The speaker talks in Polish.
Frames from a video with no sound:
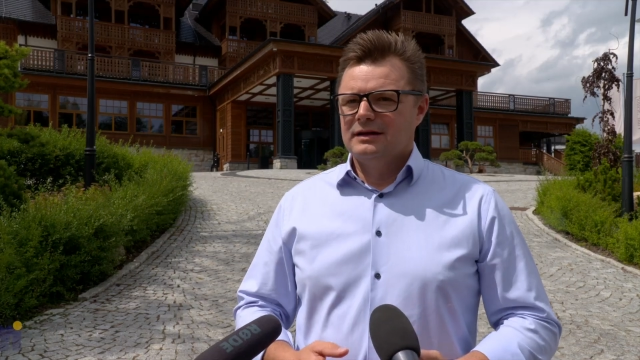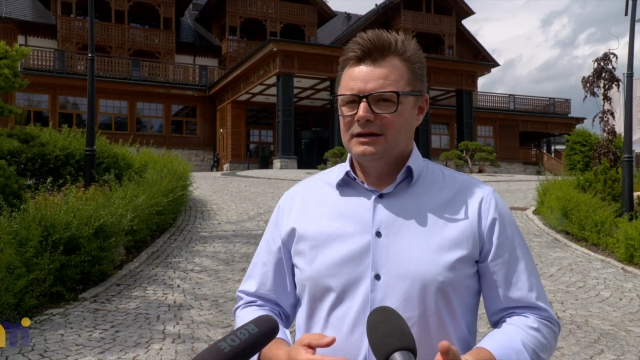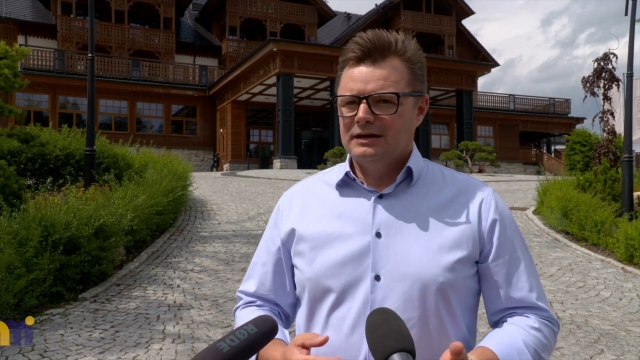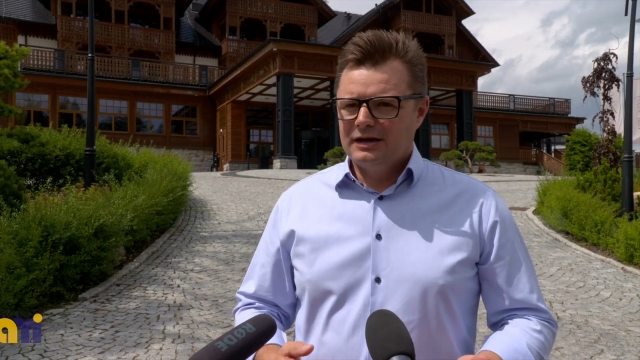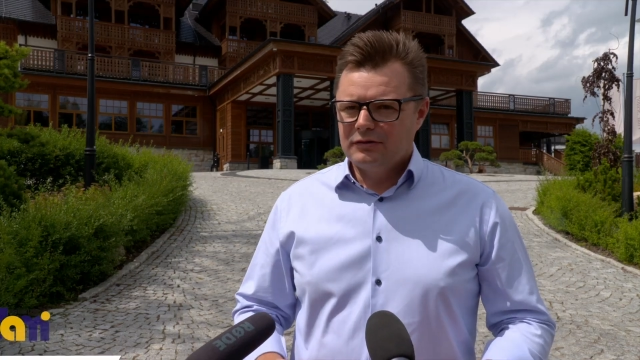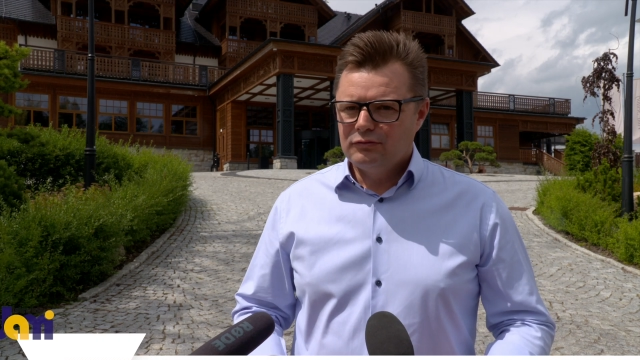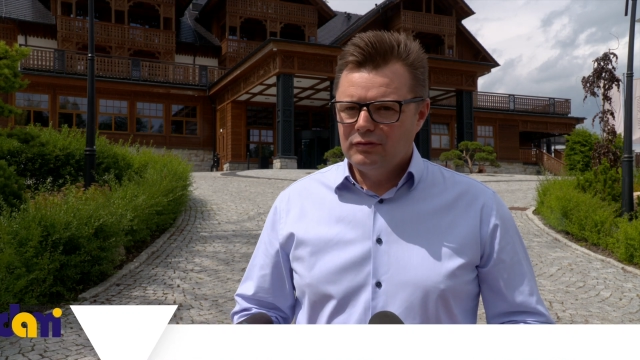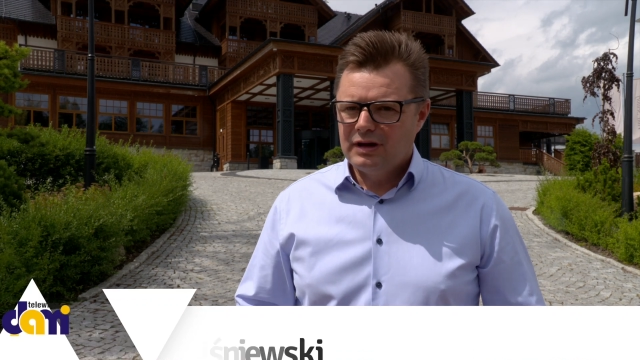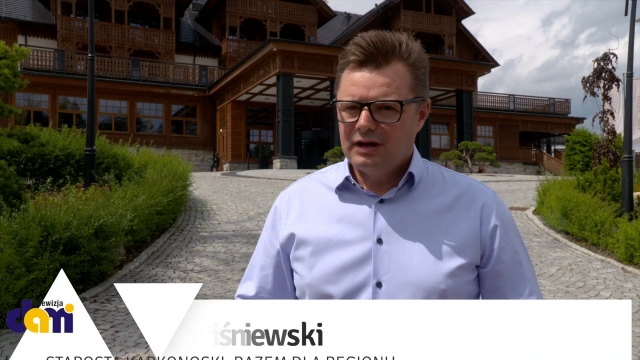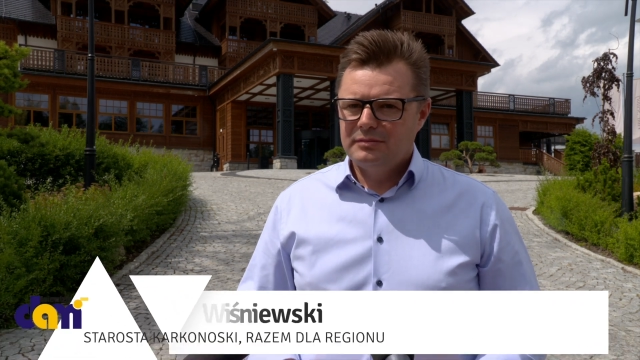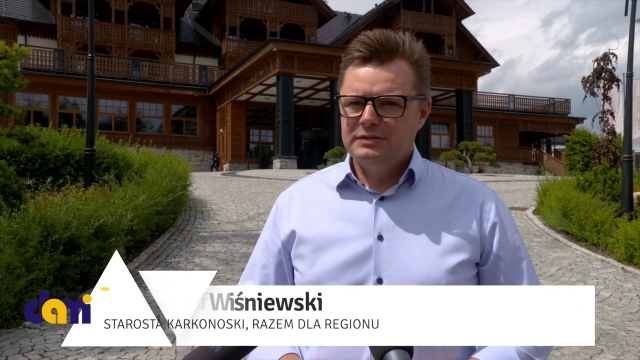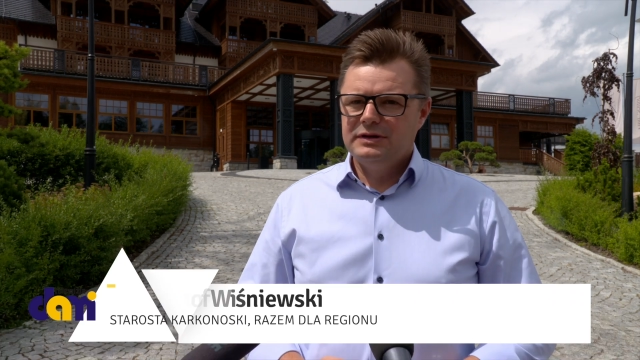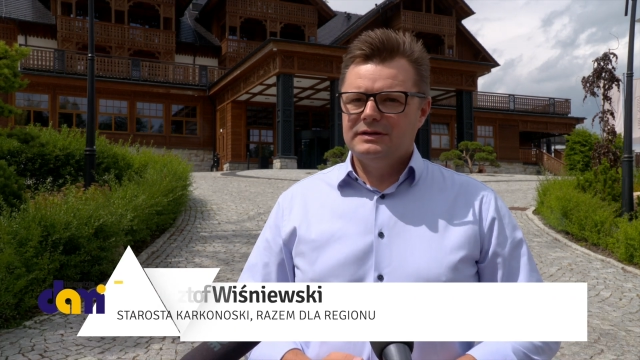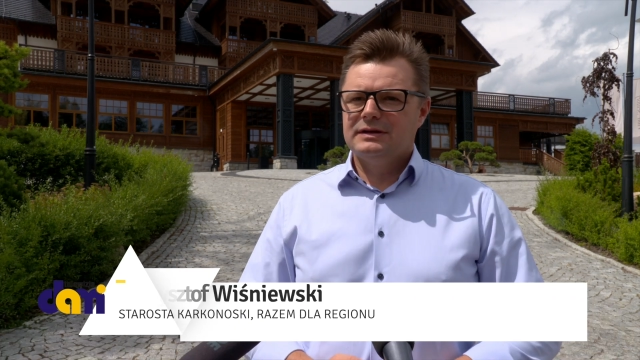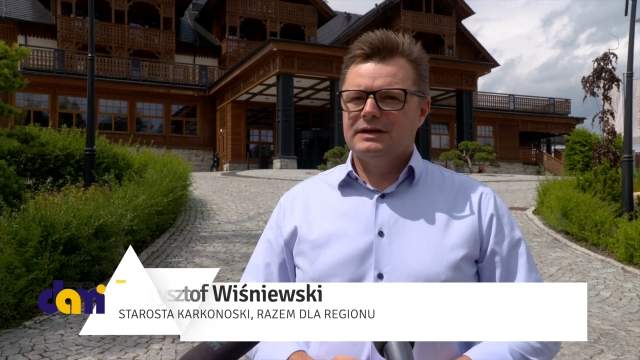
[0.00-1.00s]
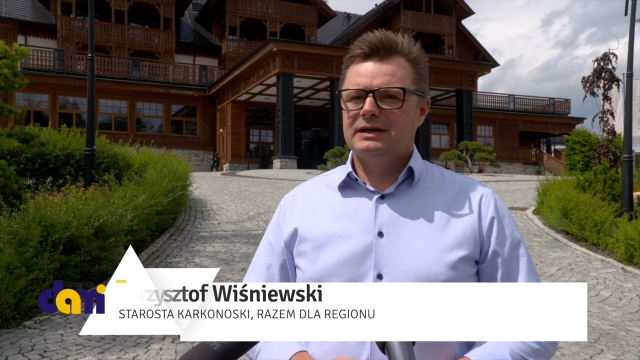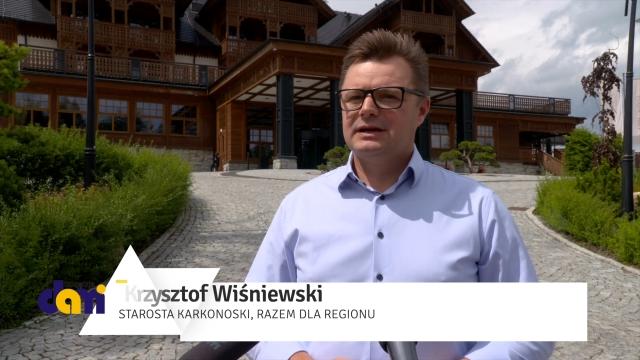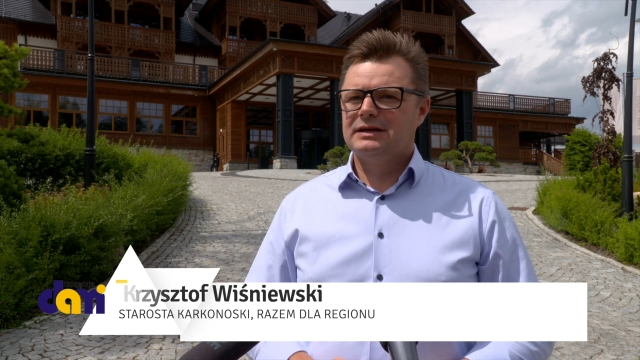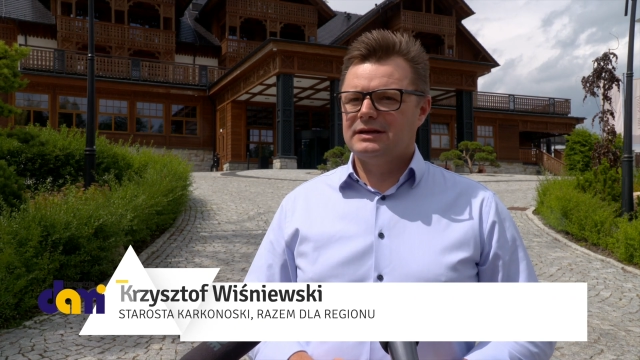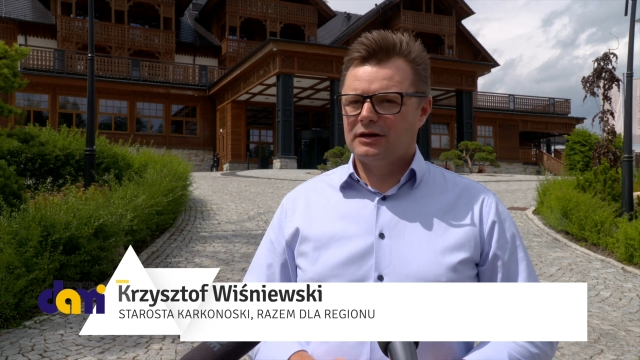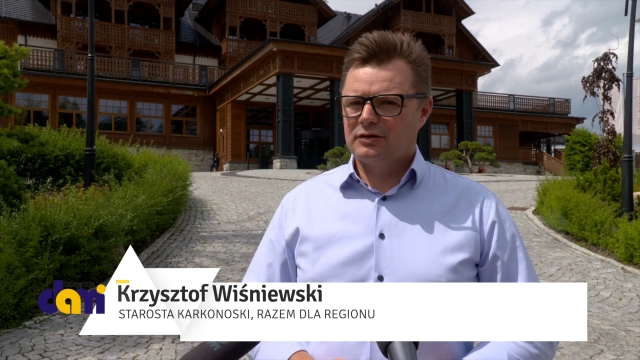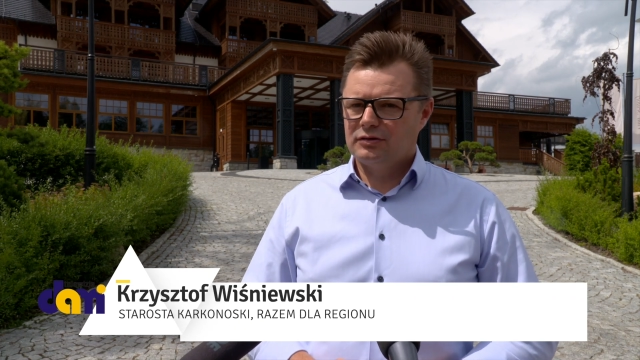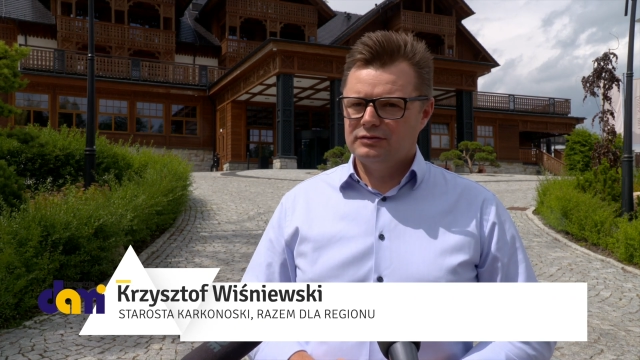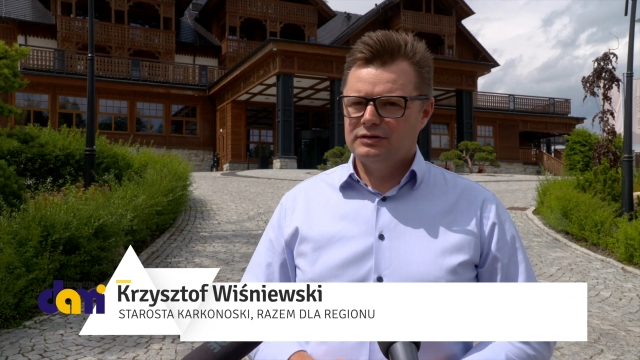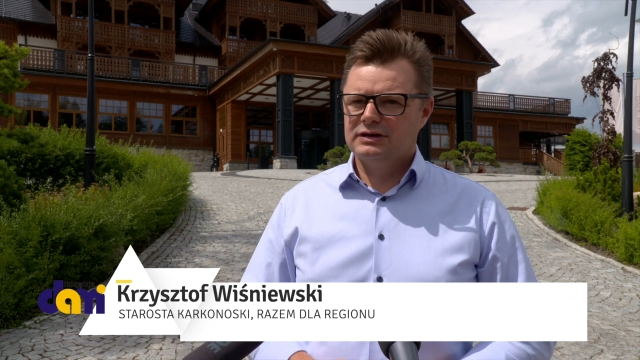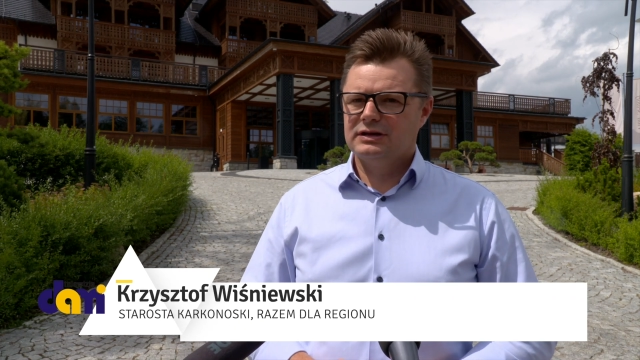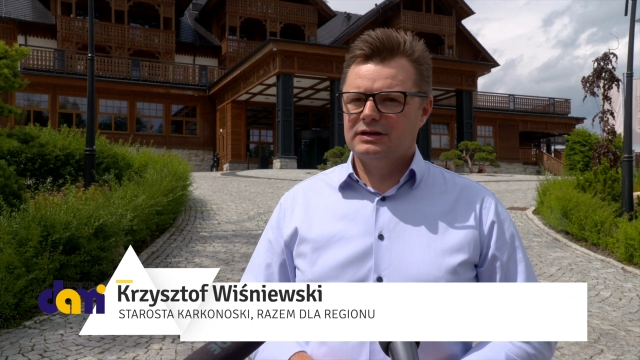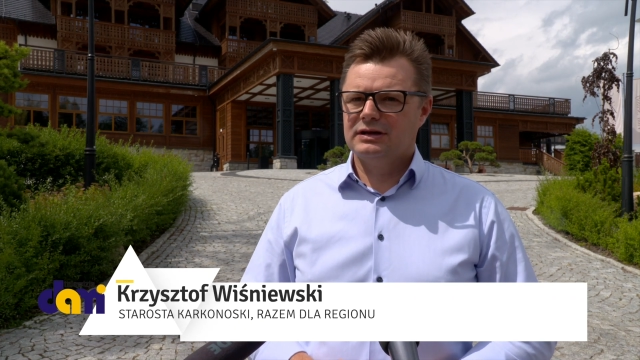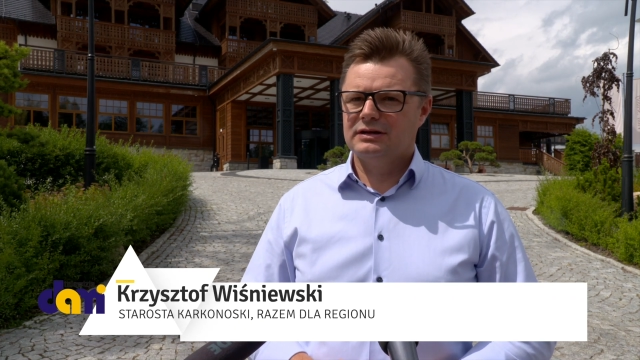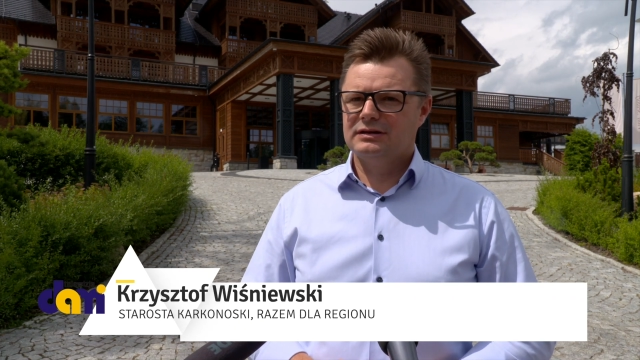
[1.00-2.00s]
Regulamin Nagrody